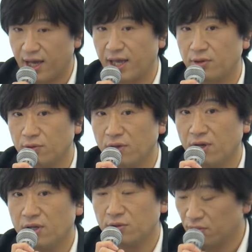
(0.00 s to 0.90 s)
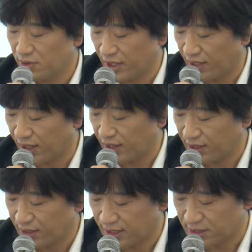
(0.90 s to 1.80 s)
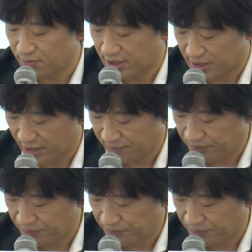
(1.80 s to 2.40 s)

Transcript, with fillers: えるとの見解に達しました。